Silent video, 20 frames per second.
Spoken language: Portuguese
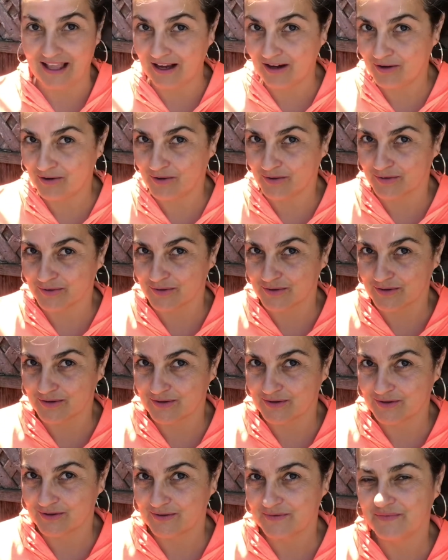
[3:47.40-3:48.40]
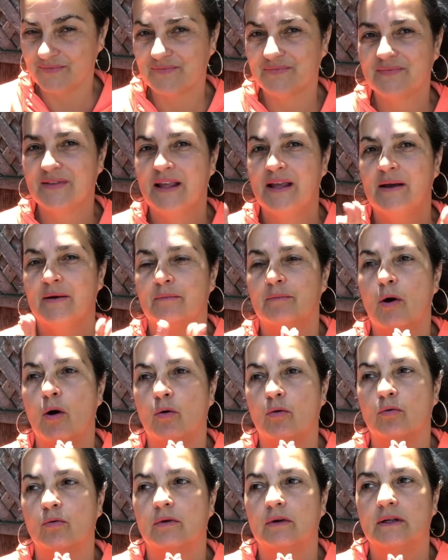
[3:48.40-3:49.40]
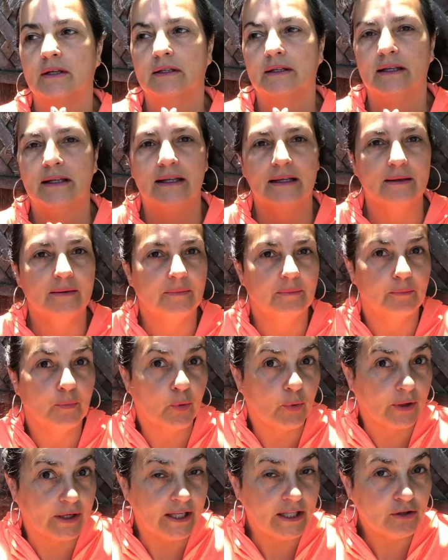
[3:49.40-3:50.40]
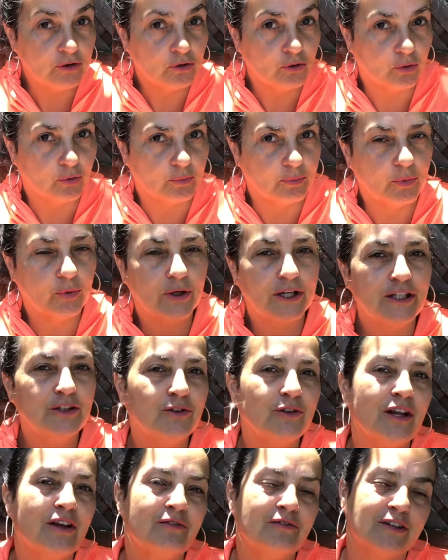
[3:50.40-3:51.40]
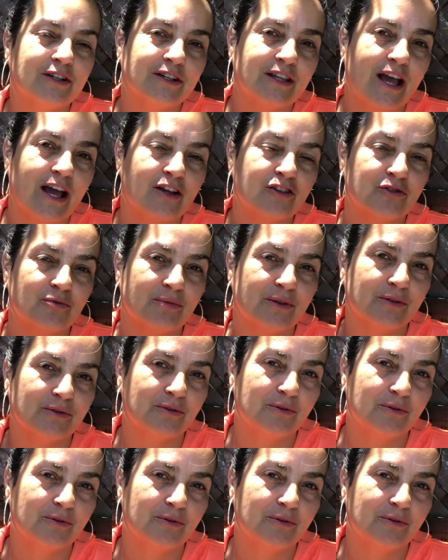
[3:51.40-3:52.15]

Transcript: tacos? Bom, burrito. Burrito, na verdade, é uma